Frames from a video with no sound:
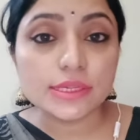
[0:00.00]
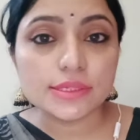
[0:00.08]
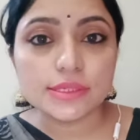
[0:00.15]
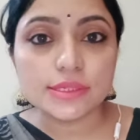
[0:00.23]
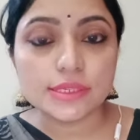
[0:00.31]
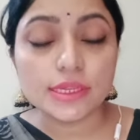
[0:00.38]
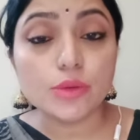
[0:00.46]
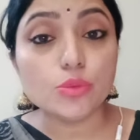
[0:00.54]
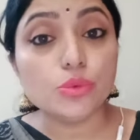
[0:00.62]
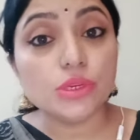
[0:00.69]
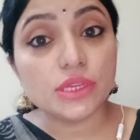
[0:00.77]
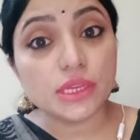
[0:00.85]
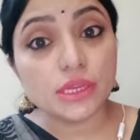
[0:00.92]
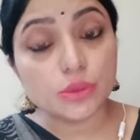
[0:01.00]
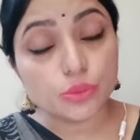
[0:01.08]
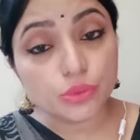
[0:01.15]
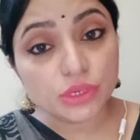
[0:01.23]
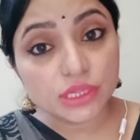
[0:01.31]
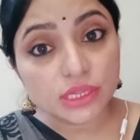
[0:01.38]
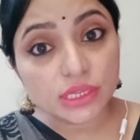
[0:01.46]
नज़र से उनके
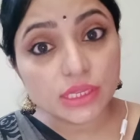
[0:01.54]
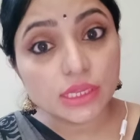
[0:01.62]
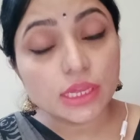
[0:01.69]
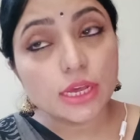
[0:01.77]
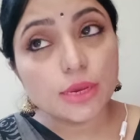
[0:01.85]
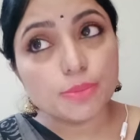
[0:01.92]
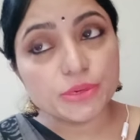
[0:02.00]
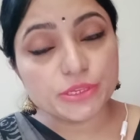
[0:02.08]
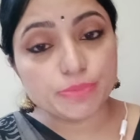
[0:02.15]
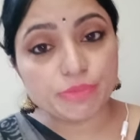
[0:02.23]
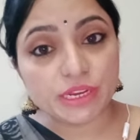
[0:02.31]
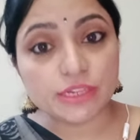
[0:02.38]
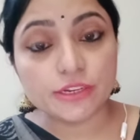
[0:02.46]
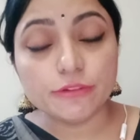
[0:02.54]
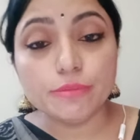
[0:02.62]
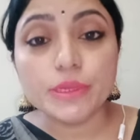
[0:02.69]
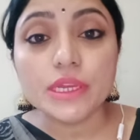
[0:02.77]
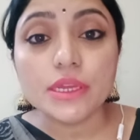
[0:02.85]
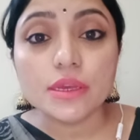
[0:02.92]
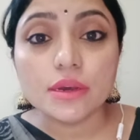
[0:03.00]
उनकी पर्सपेक्टिव
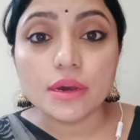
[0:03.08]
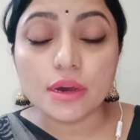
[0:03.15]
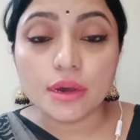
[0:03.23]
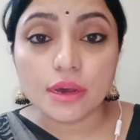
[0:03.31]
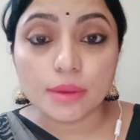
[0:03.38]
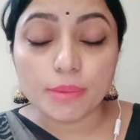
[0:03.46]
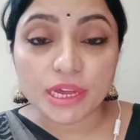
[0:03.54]
में आ,